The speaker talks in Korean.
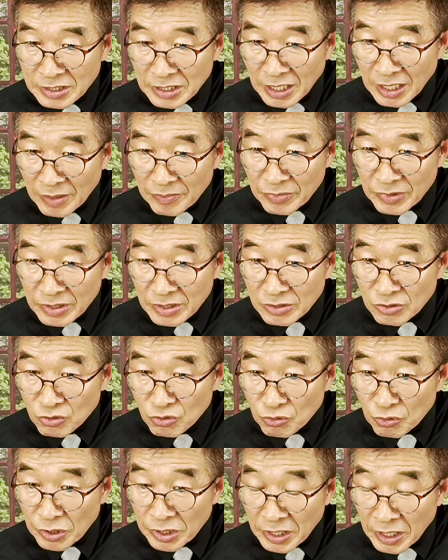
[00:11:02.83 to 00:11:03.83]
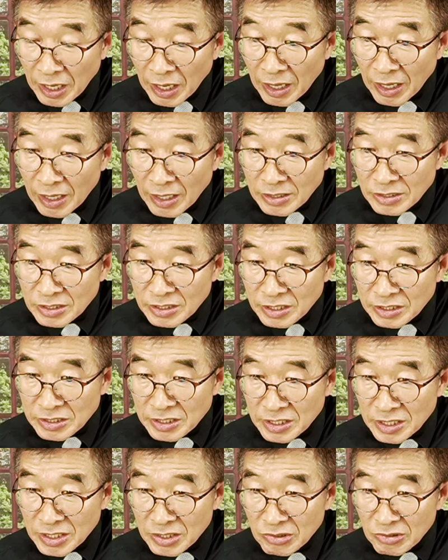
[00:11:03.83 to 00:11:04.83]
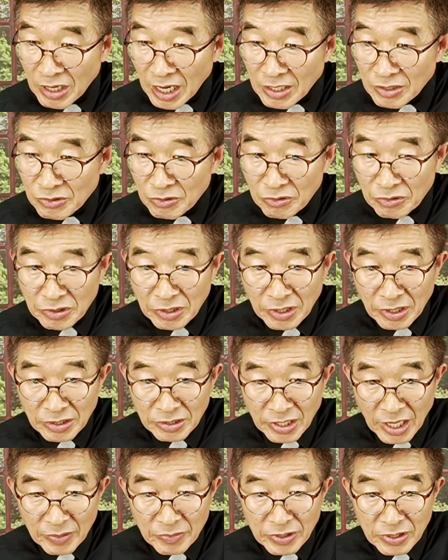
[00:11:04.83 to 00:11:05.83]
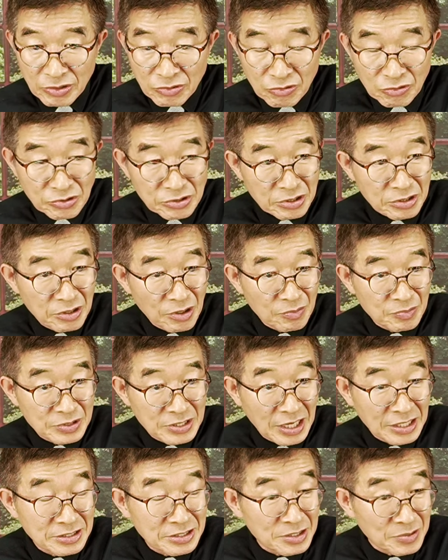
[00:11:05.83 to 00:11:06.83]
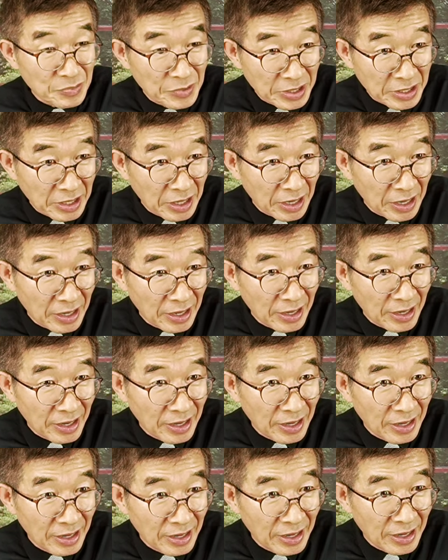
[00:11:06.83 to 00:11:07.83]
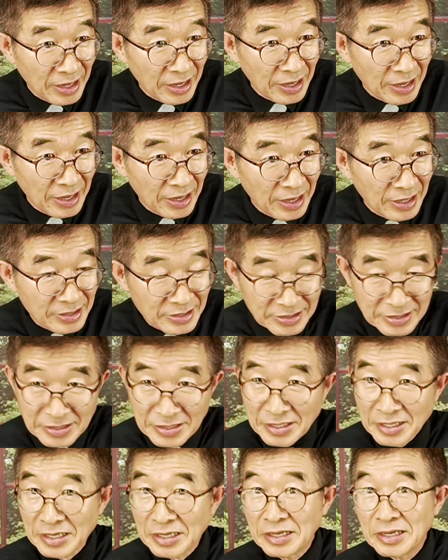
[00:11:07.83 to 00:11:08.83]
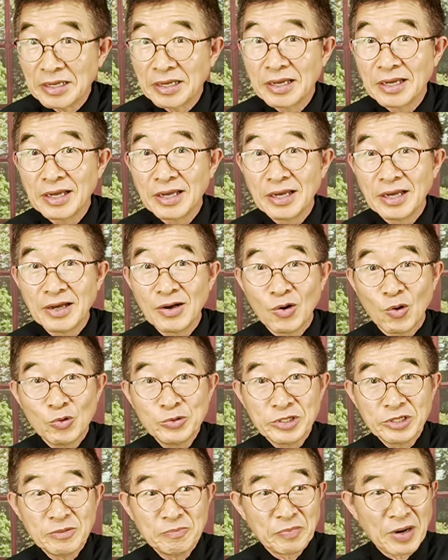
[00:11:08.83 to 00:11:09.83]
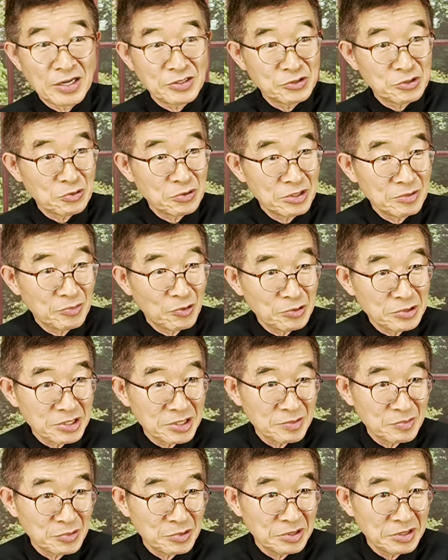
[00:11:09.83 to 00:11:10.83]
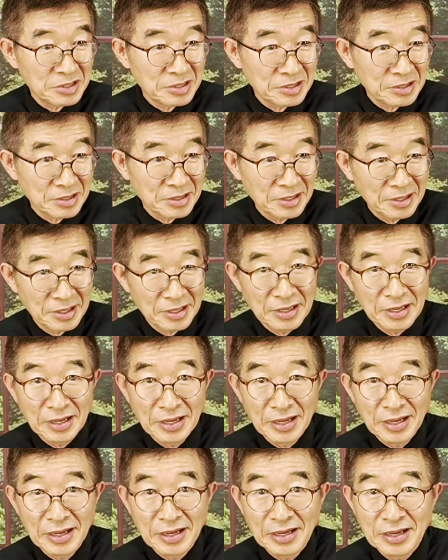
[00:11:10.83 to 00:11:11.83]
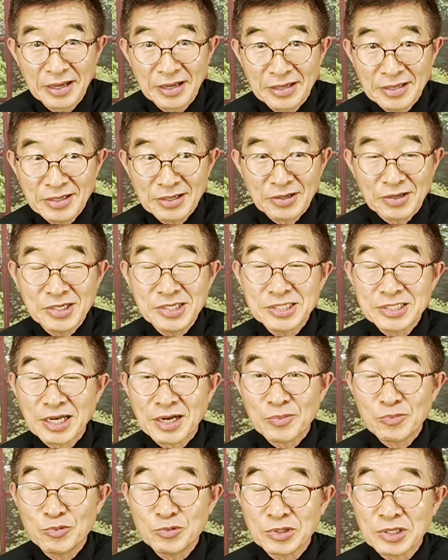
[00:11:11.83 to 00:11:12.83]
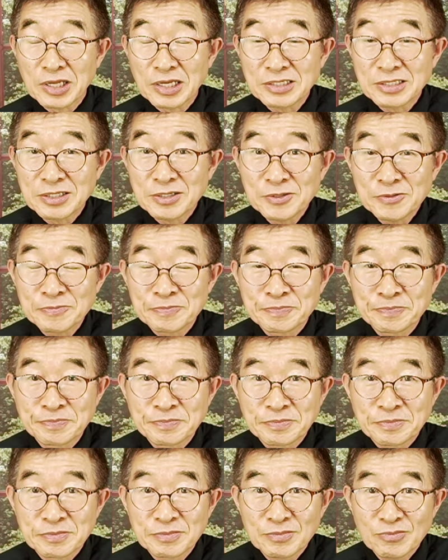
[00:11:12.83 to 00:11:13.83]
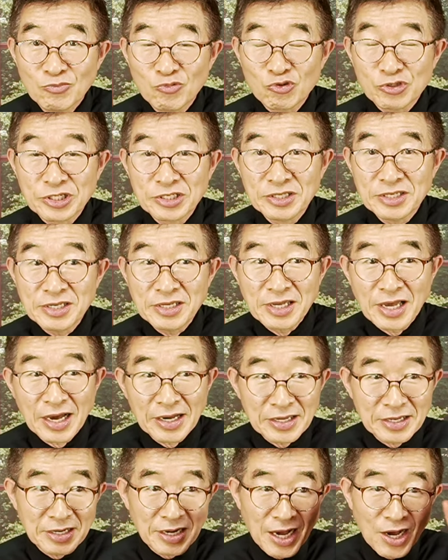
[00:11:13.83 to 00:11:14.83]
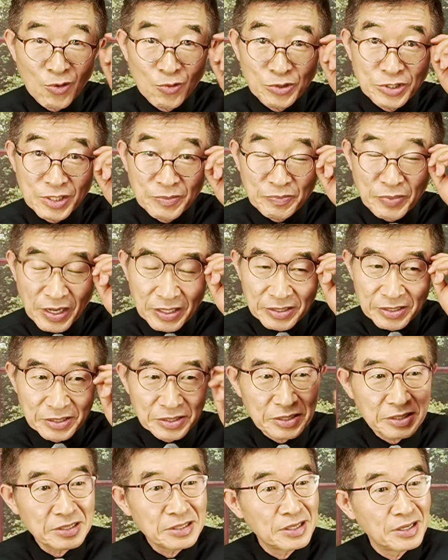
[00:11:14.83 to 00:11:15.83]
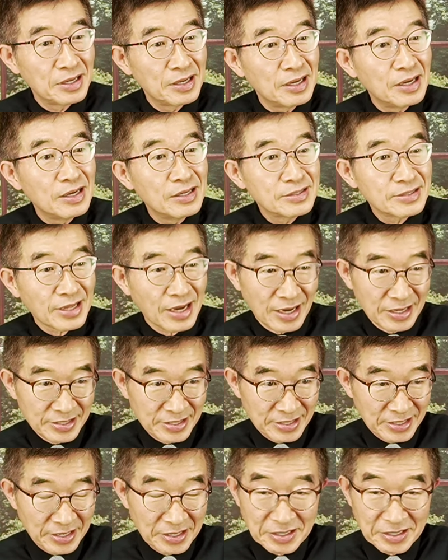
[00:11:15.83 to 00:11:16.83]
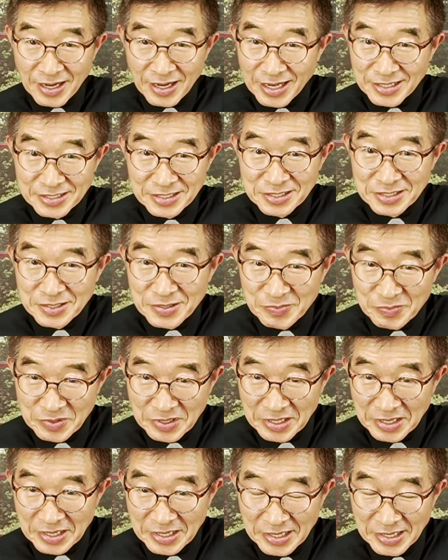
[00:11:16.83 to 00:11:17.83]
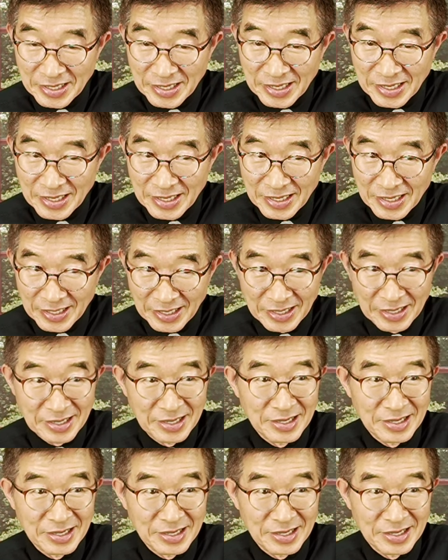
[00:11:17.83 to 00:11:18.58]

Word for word: 사람들을 죽어야 저성인 줄 알도록 내버를둘 수는 없지 않습니까 이렇게 오늘 방송을 보시는 분들은 이 의사분께서 무슨 이야기를 하고 싶어 하는지를 다 이해를 하실 겁니다. 예.